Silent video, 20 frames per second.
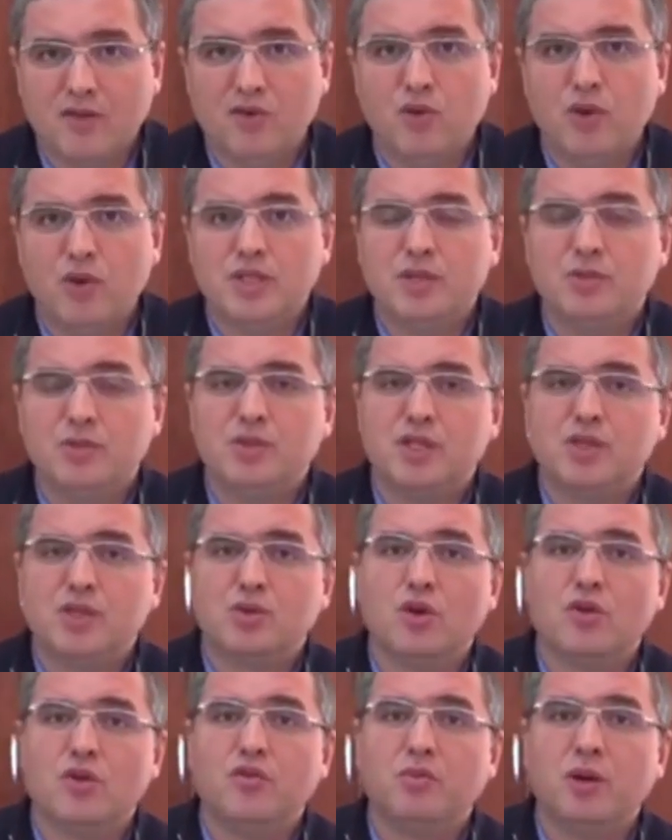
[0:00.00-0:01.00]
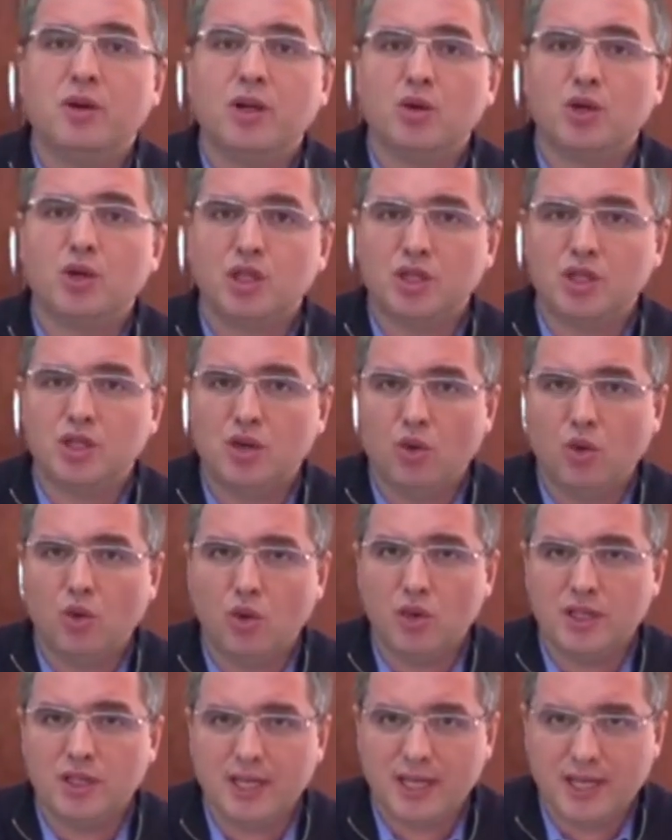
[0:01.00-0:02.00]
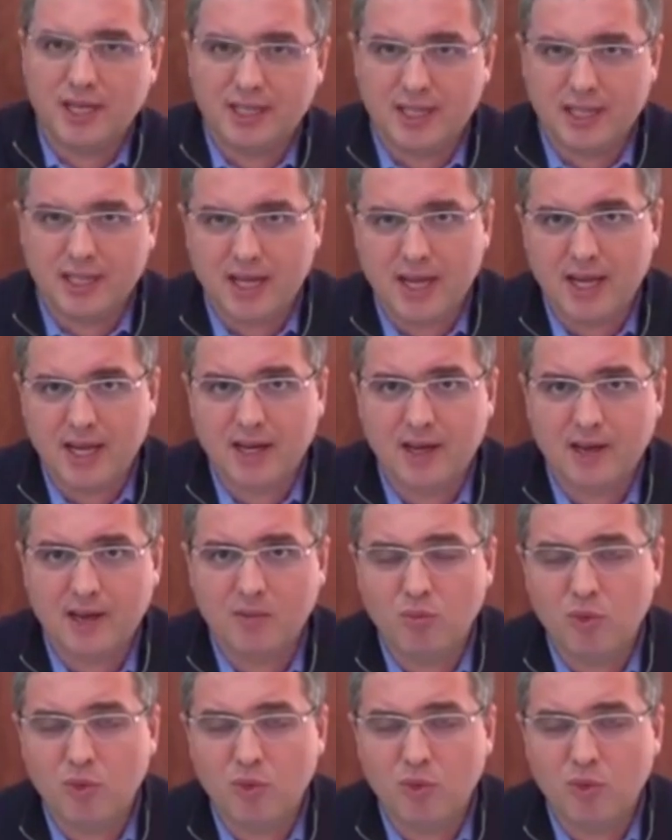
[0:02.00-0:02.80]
8 часов положенных отдыха для